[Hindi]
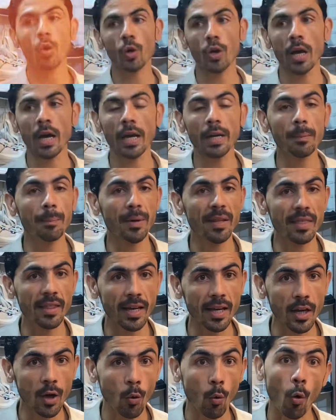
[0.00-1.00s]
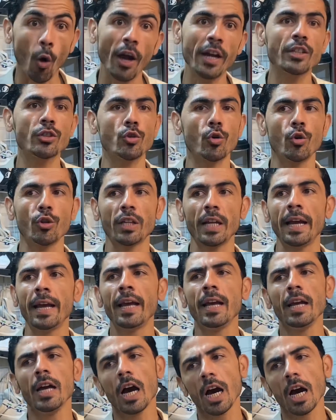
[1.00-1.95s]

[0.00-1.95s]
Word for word: और हर बंदे का ख्वाहिश होता है